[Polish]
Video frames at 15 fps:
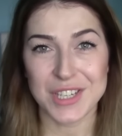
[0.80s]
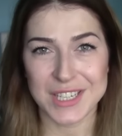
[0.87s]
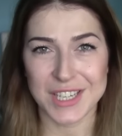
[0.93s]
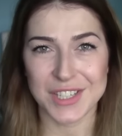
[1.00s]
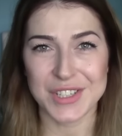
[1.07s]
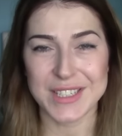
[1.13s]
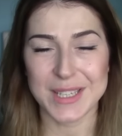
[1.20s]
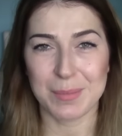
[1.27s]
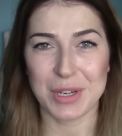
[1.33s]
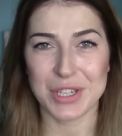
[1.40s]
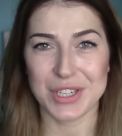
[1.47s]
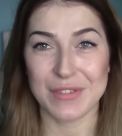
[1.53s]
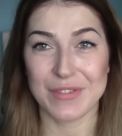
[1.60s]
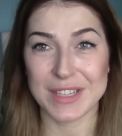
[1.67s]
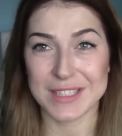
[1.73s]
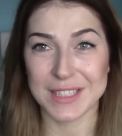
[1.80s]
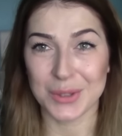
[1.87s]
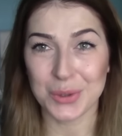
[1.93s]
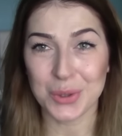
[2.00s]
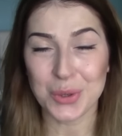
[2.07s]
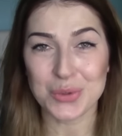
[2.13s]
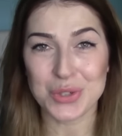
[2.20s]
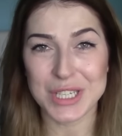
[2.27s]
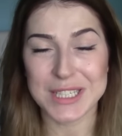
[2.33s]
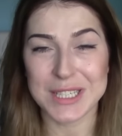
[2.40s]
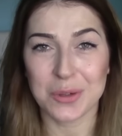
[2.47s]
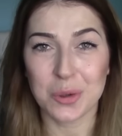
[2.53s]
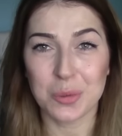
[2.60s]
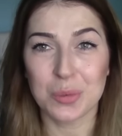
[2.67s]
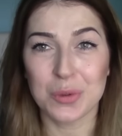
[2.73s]
Cześć, a dziś zapraszam Was na drugą część
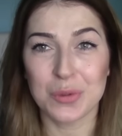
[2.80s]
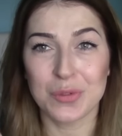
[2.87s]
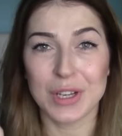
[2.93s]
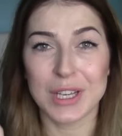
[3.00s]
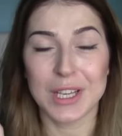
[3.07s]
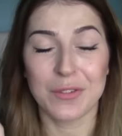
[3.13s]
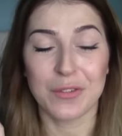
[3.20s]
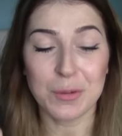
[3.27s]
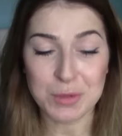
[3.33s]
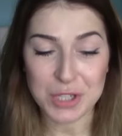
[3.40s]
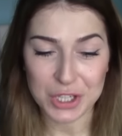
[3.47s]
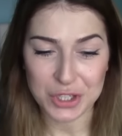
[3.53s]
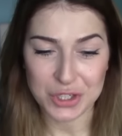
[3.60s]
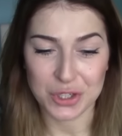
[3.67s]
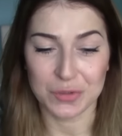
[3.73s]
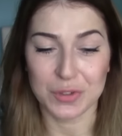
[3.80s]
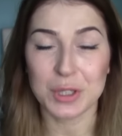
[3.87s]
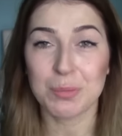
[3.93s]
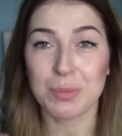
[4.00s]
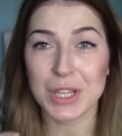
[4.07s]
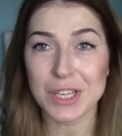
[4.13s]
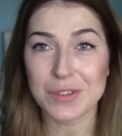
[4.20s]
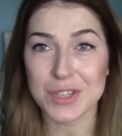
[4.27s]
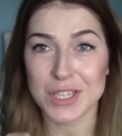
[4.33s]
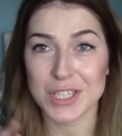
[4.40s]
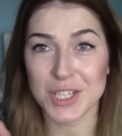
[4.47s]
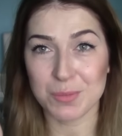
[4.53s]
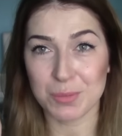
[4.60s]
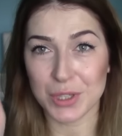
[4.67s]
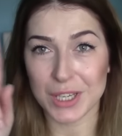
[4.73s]
zakupów e, wyprzedażowych. Pierwsza
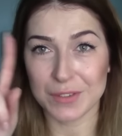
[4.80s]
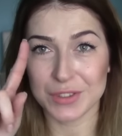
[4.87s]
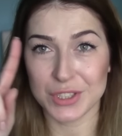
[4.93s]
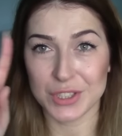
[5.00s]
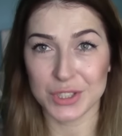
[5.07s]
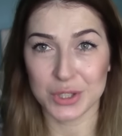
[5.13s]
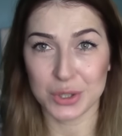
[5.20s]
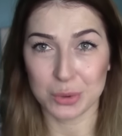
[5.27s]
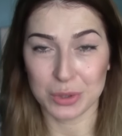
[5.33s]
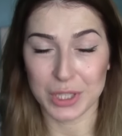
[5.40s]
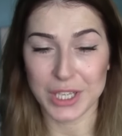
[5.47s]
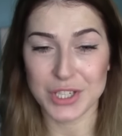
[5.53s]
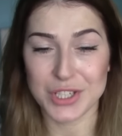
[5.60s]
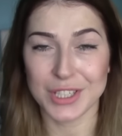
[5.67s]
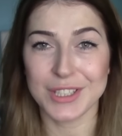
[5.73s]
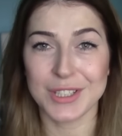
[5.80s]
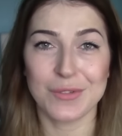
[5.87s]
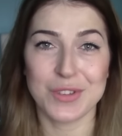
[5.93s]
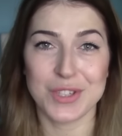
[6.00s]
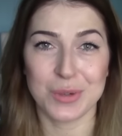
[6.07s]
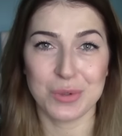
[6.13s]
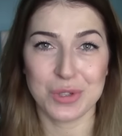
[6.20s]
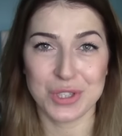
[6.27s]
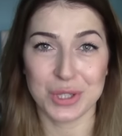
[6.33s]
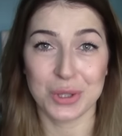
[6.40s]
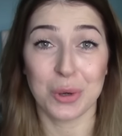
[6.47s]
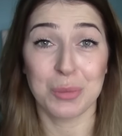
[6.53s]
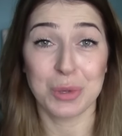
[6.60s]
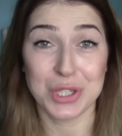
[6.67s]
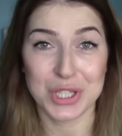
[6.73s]
część pojawi się gdzieś tutaj, jeżeli nie widziałyście
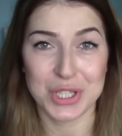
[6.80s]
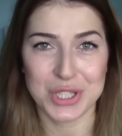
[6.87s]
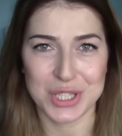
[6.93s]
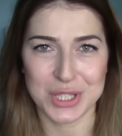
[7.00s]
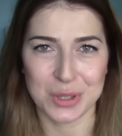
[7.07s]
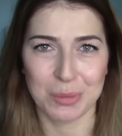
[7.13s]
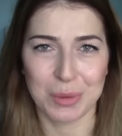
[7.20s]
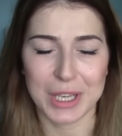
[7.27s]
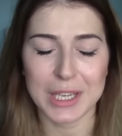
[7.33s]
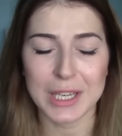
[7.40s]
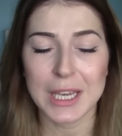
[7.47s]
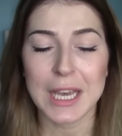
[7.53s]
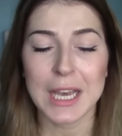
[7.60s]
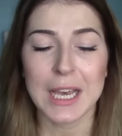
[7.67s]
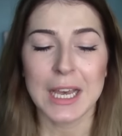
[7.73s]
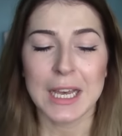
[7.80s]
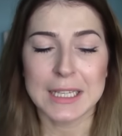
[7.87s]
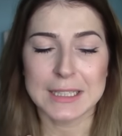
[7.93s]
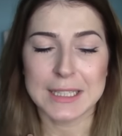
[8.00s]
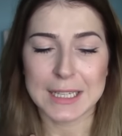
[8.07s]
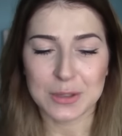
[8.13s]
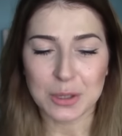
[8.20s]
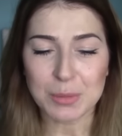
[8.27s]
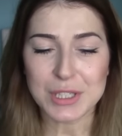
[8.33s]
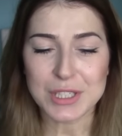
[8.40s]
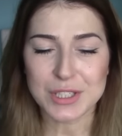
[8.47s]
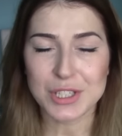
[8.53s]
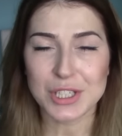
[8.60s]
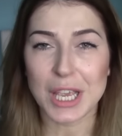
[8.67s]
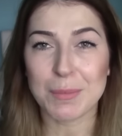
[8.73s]
to obejrzyjcie sobie.
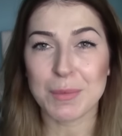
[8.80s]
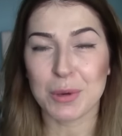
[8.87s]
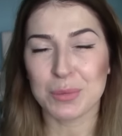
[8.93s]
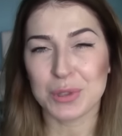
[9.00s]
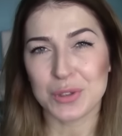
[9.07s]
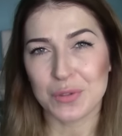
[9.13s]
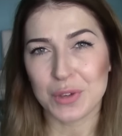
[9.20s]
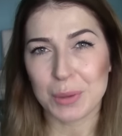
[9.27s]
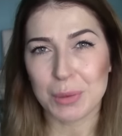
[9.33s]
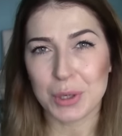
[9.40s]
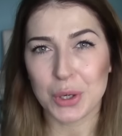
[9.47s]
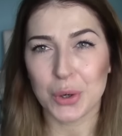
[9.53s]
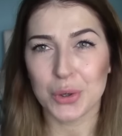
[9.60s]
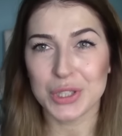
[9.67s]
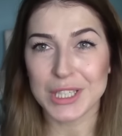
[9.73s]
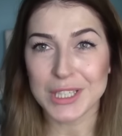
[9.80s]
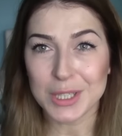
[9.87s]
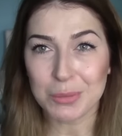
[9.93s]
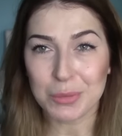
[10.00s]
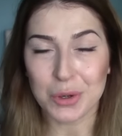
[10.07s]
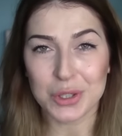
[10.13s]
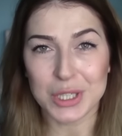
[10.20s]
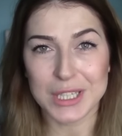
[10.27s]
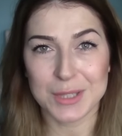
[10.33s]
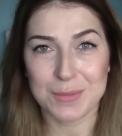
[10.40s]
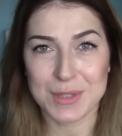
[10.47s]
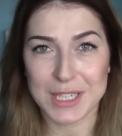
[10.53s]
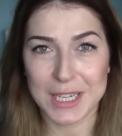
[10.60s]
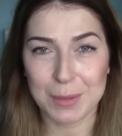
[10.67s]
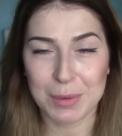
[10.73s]
Natomiast dzisiaj miał być filmik o jednym konkretnym
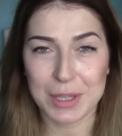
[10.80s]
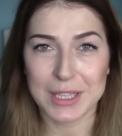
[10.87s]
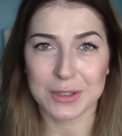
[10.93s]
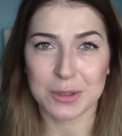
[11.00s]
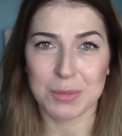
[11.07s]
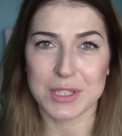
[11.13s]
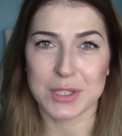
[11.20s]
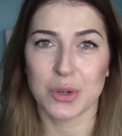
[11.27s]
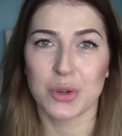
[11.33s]
sklepie, natomiast